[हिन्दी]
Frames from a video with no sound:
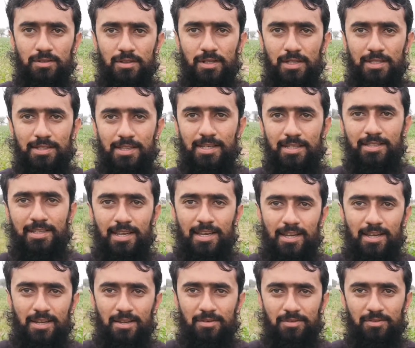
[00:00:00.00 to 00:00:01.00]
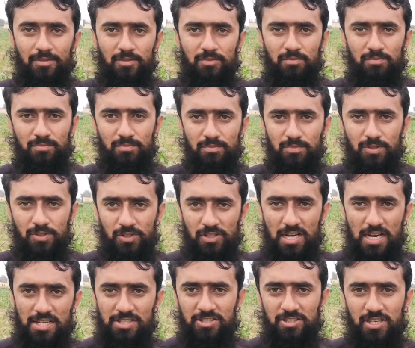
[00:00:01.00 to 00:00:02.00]
ये देखें
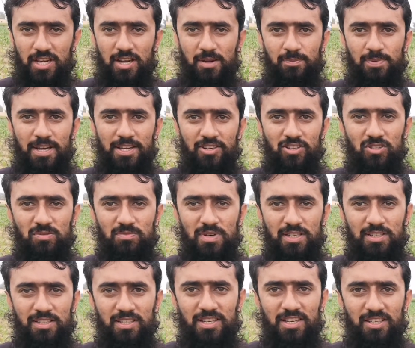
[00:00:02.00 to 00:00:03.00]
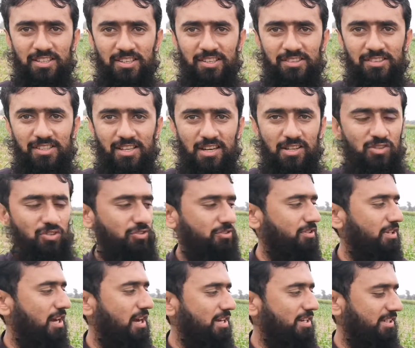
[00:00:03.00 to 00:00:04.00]
काश्तकार भाइयों मक्की ने किस तरह
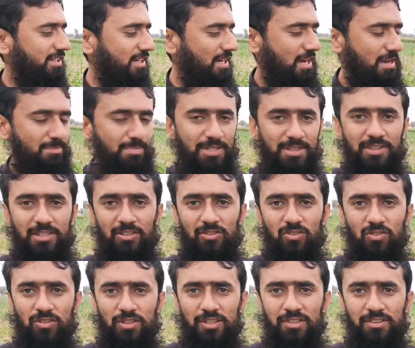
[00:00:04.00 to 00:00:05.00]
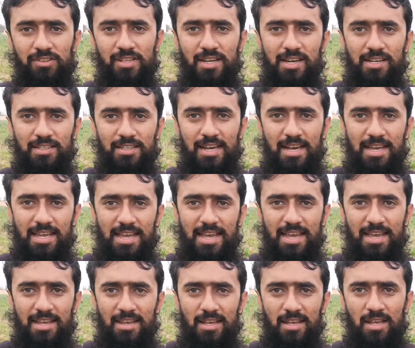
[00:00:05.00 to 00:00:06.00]
नुकसान किया है पत्ते को किस तरह खाया
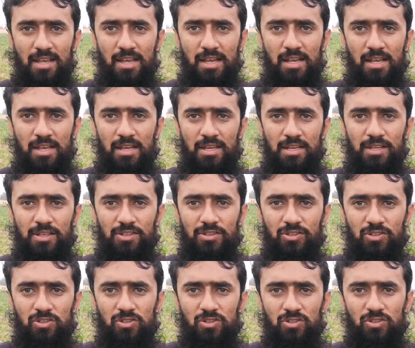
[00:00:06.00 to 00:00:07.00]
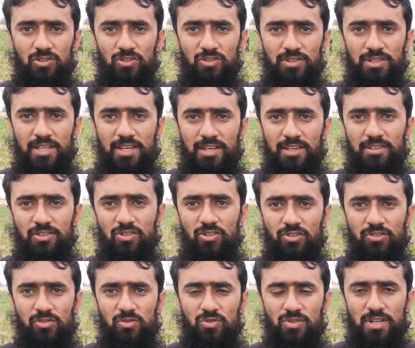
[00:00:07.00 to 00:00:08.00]
है तो ये
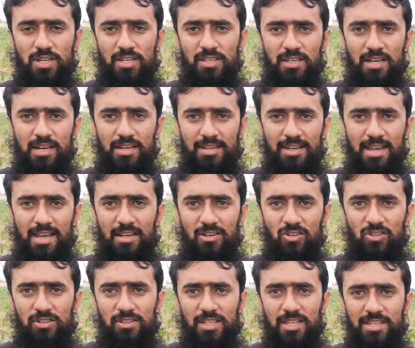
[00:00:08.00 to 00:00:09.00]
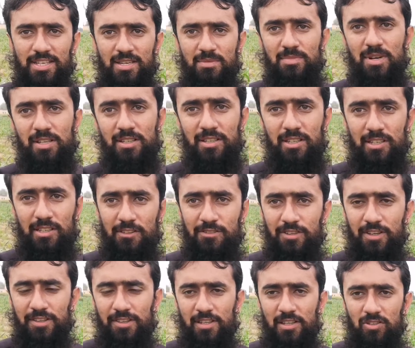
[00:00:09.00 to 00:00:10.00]
जो सूंडी का अटैक होता है ये मक्की की
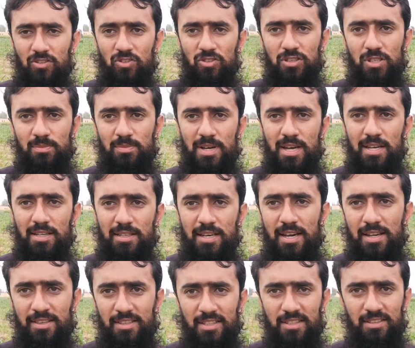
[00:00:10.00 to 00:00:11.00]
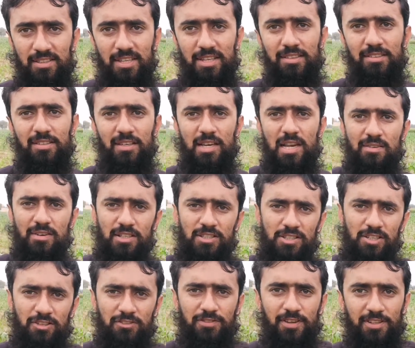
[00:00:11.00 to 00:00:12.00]
फसल को तबाह कर देता है इसके अलावा
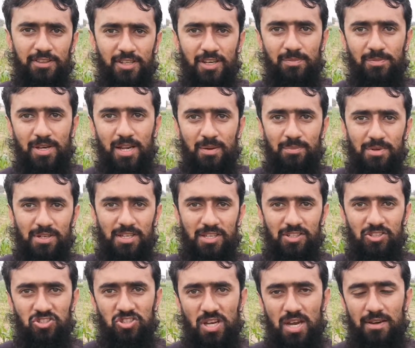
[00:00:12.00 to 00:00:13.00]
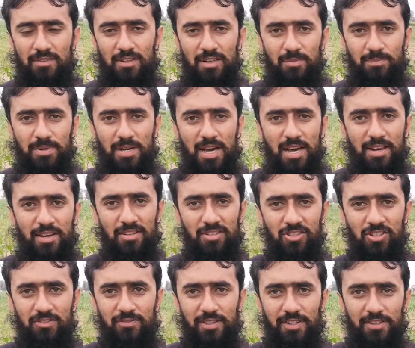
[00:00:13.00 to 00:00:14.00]
जिस फसल पर भी चावल पर
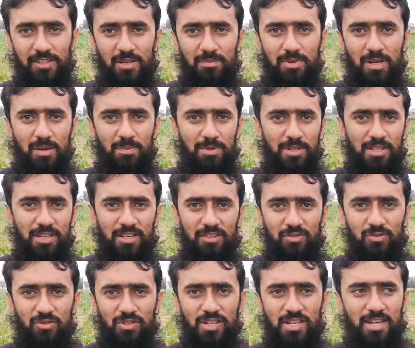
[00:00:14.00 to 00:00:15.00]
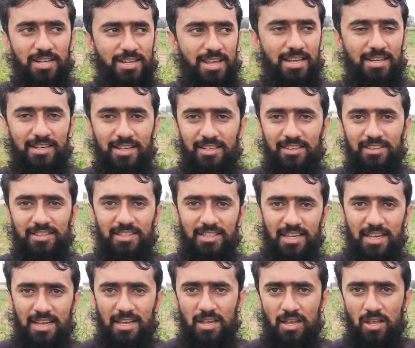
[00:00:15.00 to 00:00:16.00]
जिस फसल पर भी ये सूंडी अटैक करती
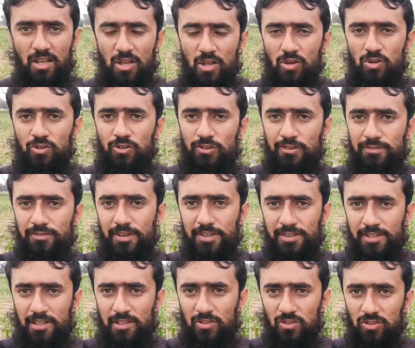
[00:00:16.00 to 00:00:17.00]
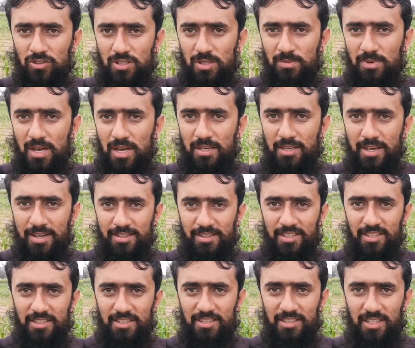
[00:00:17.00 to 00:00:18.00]
है उस फसल को तबाह कर
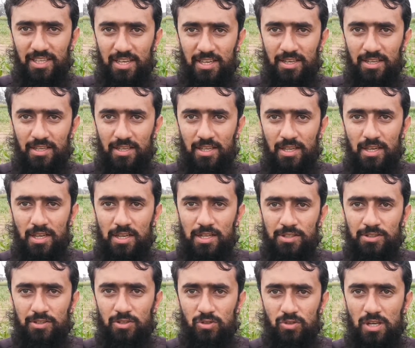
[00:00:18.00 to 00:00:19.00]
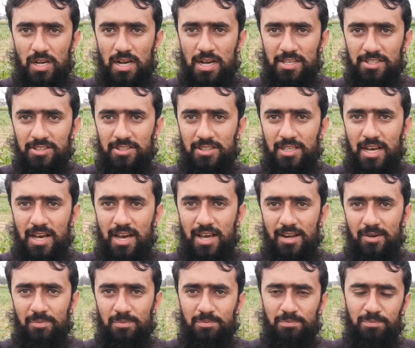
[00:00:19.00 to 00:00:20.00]
देती है तो
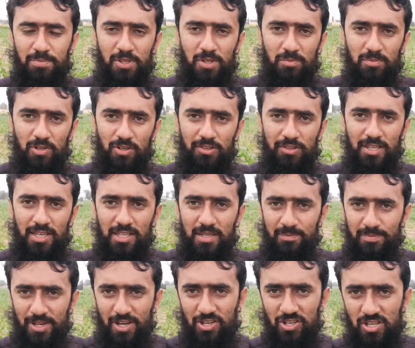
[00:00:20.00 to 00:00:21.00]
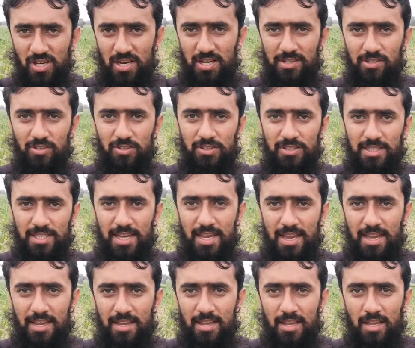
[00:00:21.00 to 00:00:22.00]
काश्तकार फिर बहुत ज़्यादा परेशान होते
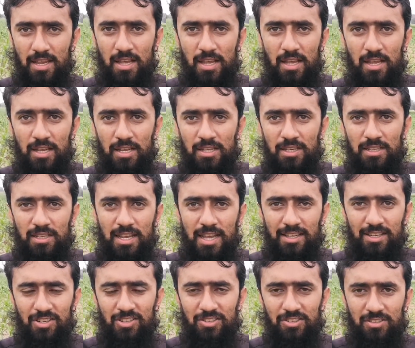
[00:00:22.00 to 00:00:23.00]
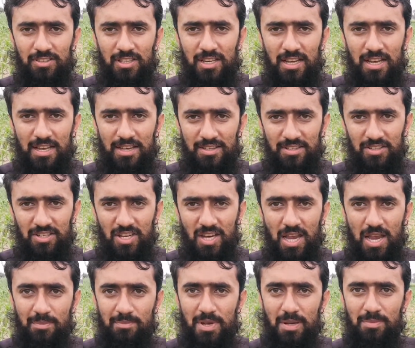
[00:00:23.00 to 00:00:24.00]
हैं लेकिन इसका ये
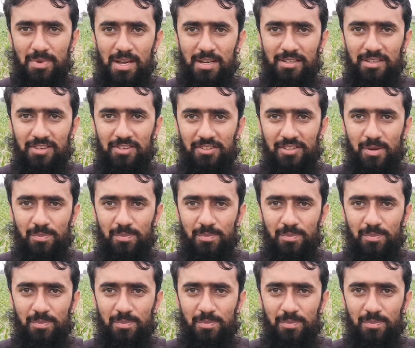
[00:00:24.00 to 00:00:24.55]
एम एम एक्टन